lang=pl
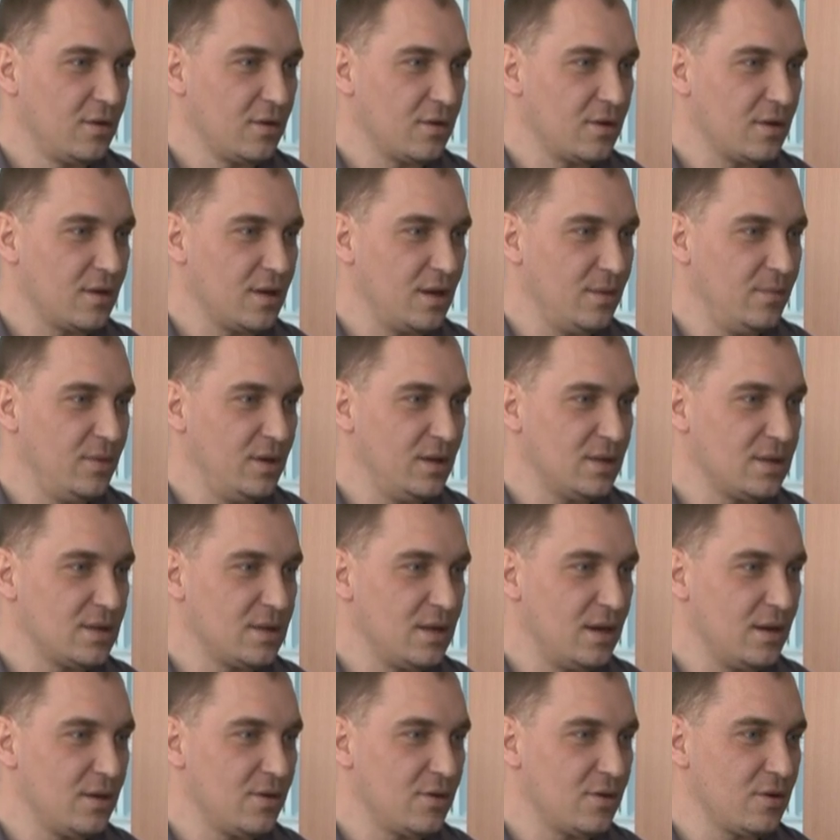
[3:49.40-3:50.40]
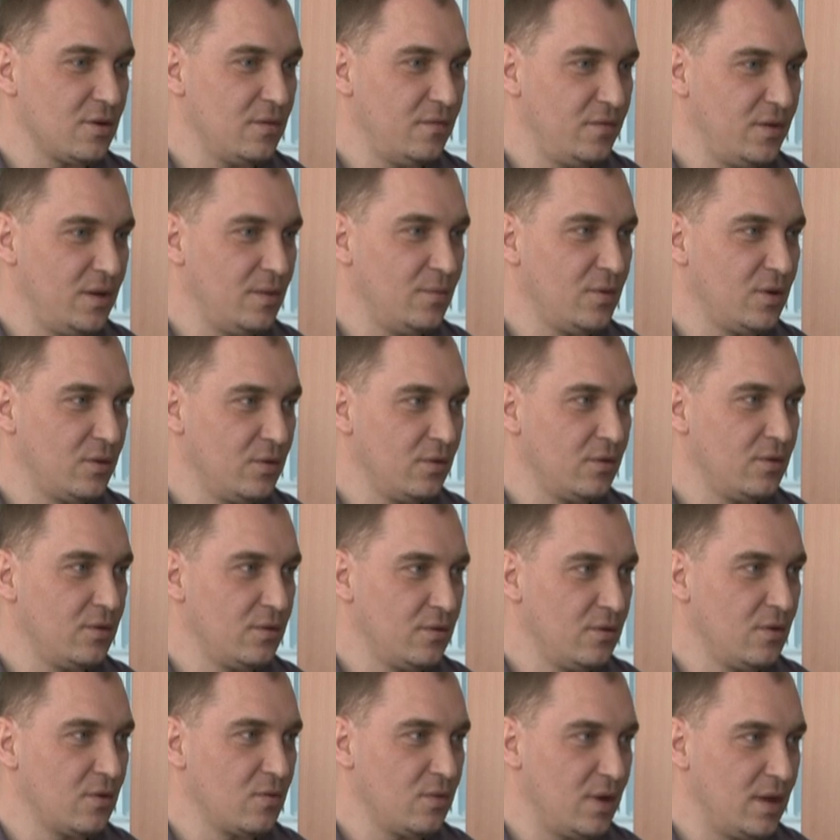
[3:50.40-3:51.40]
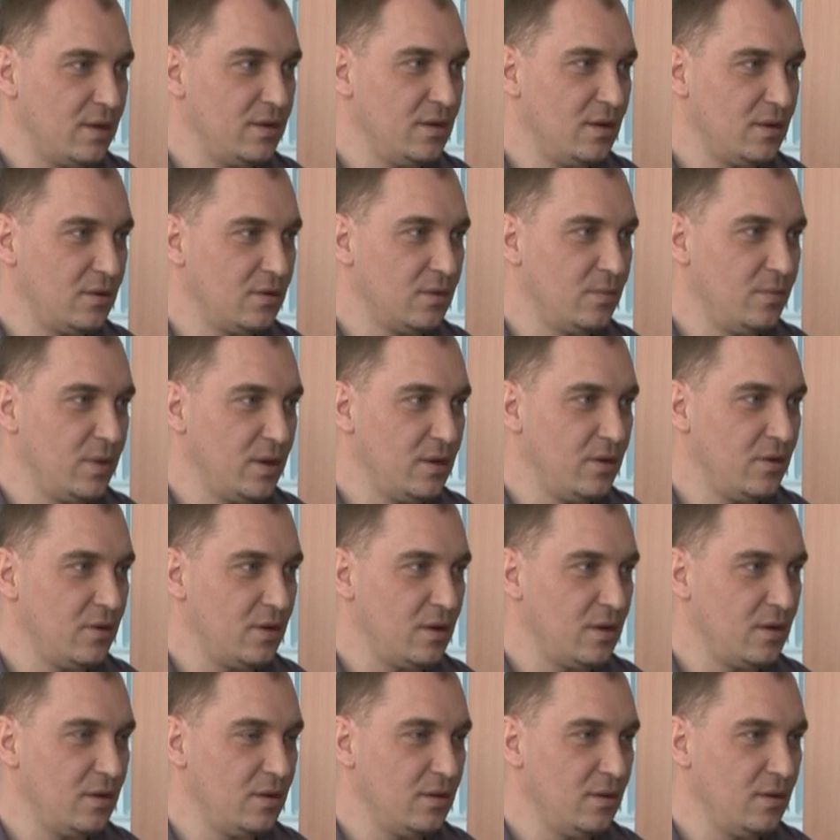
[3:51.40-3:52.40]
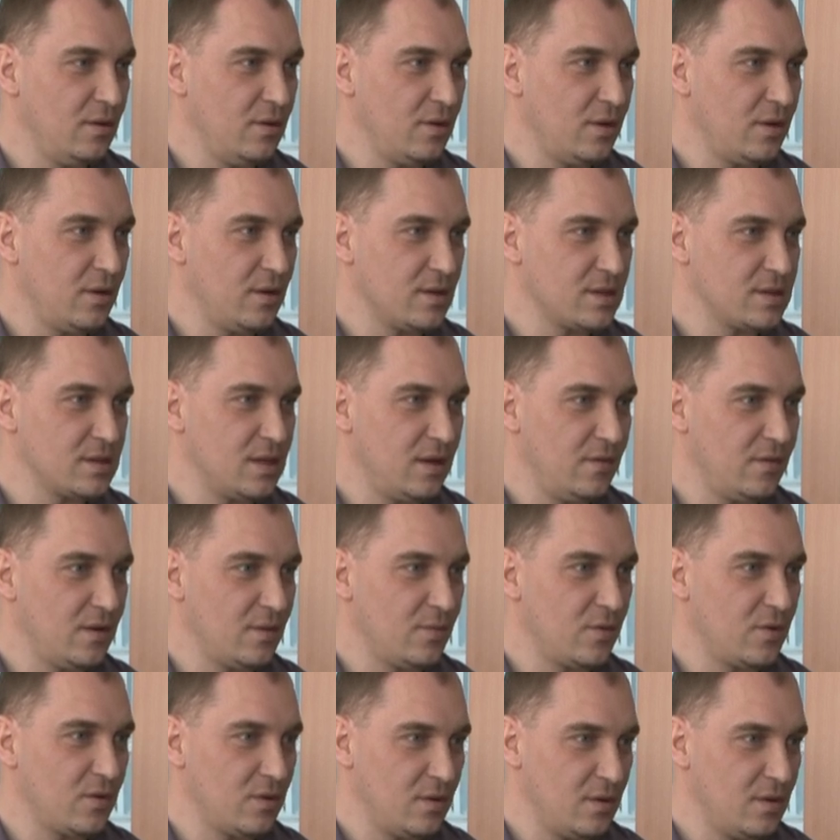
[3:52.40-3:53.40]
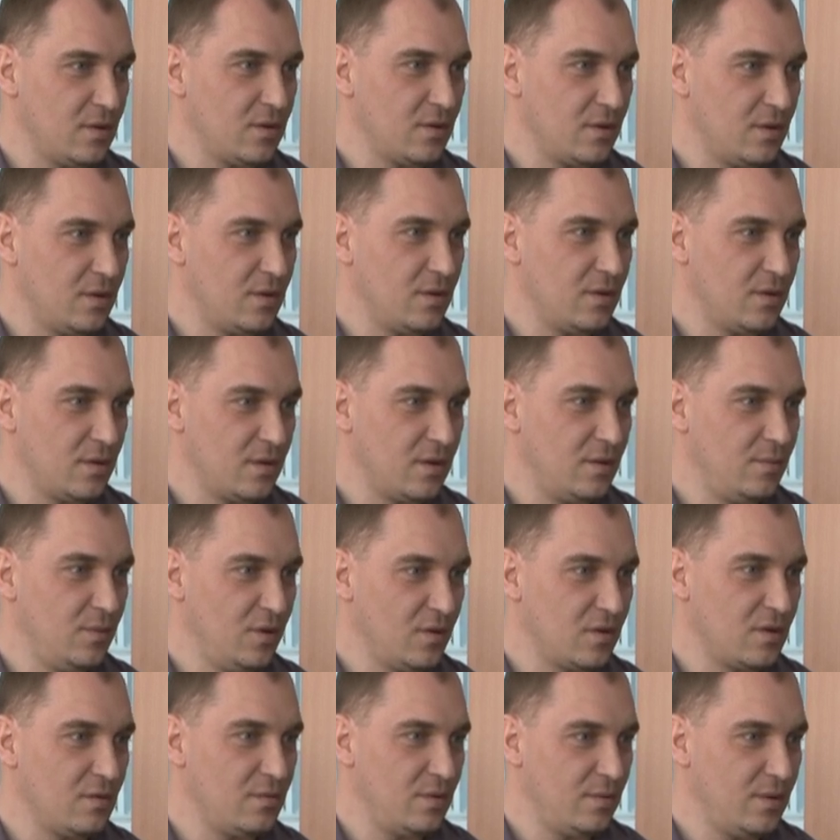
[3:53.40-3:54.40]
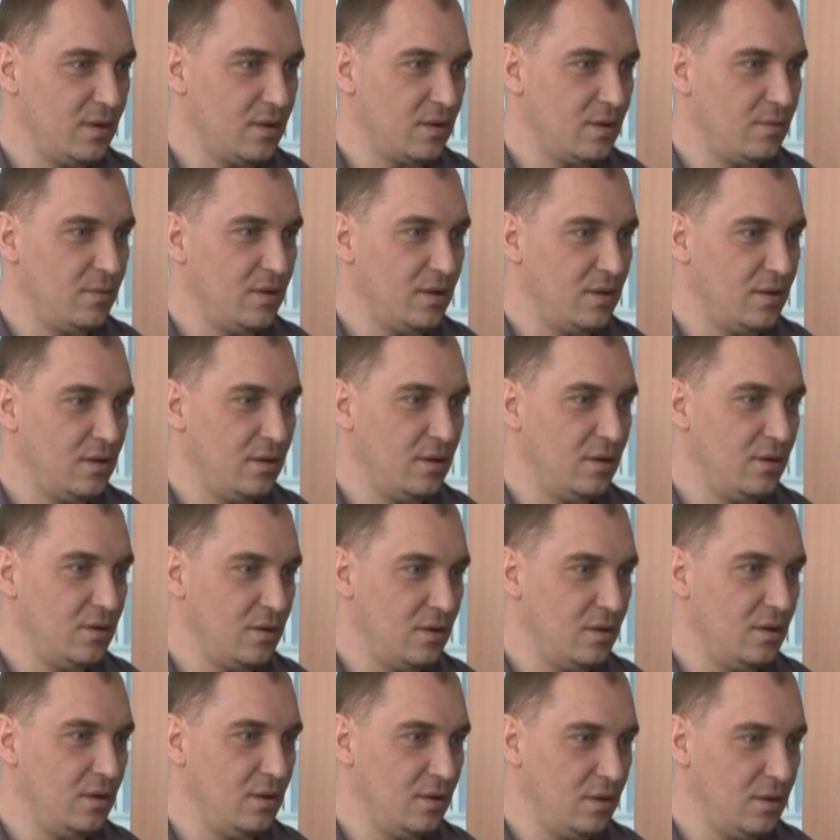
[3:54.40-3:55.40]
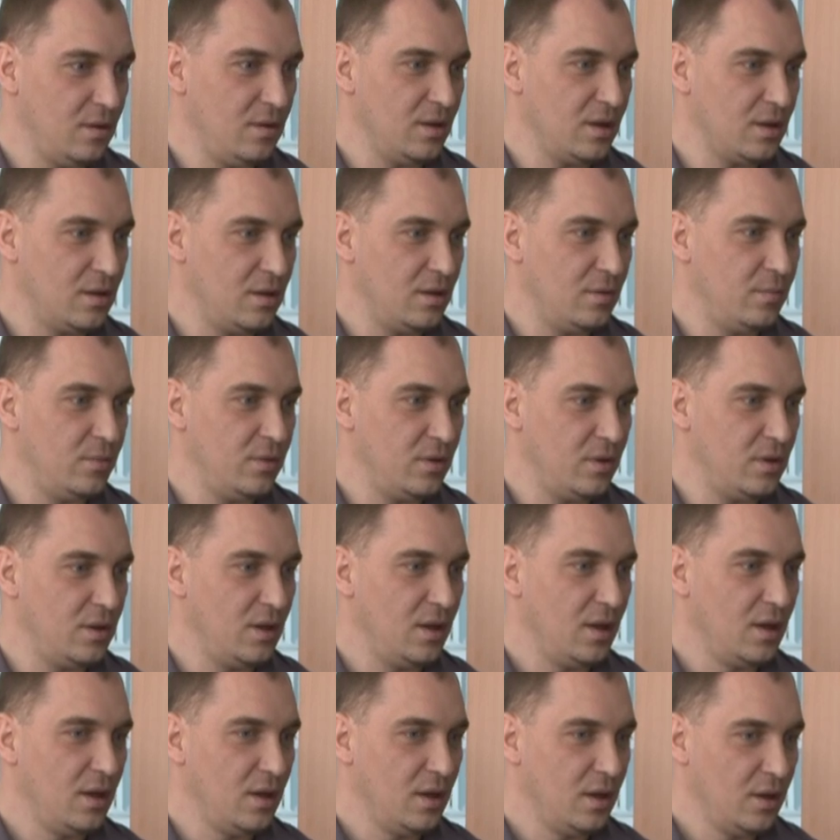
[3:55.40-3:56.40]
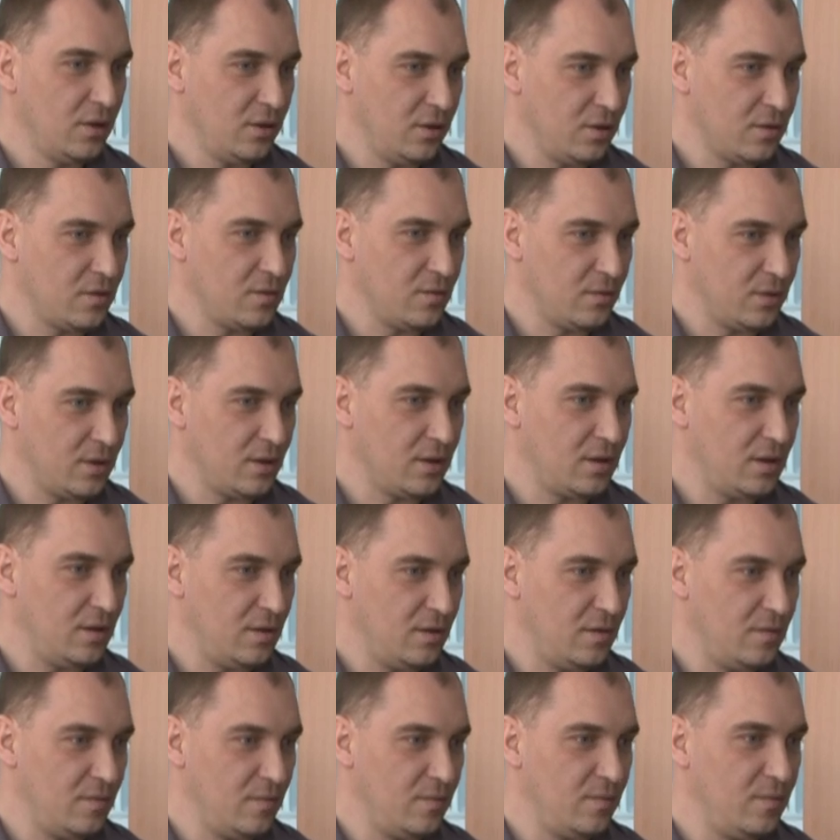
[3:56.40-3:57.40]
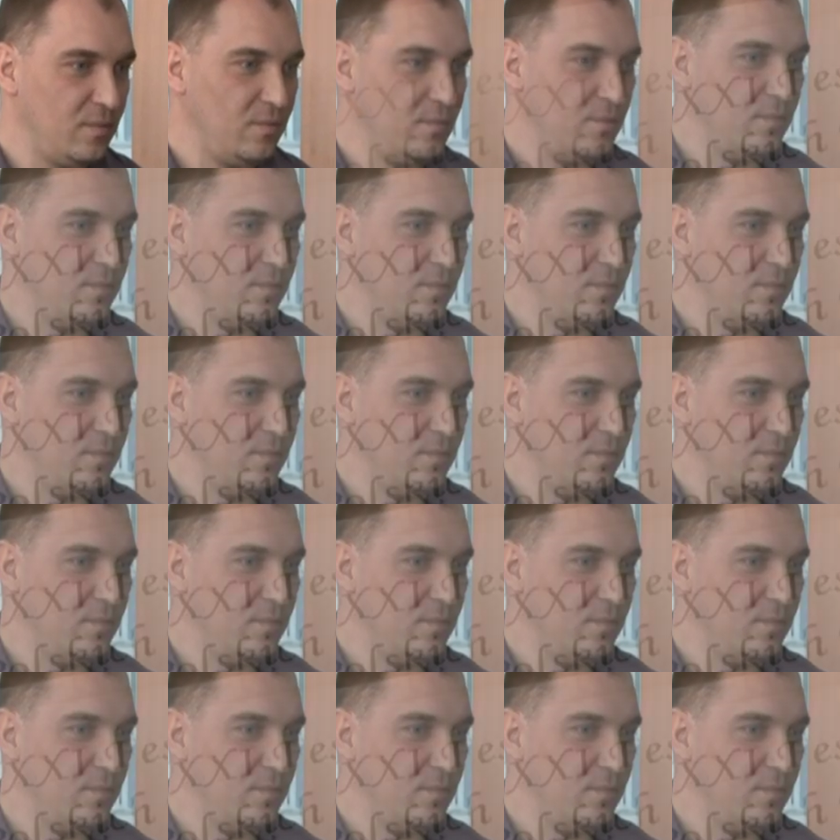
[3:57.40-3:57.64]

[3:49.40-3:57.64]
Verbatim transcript: To czasami jest tak, że wiem kto, dokładnie kto będzie i się nastawiam, że, że z tymi osobami chcę mieć zdjęcie i, i jak gdyby to są takie